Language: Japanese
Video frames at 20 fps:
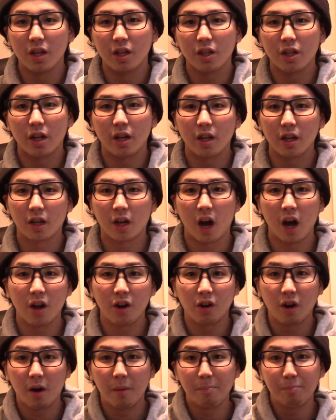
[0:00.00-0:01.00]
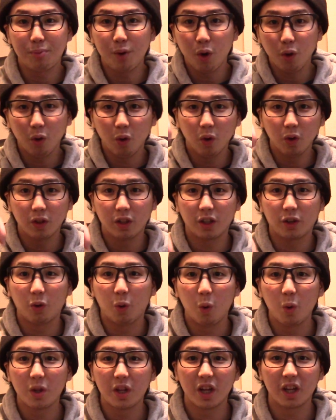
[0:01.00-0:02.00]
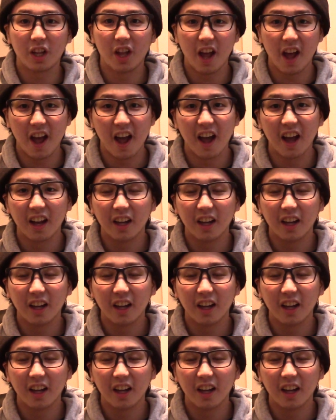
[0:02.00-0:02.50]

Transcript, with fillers: いきなりカエルがピョーンって降りてきて、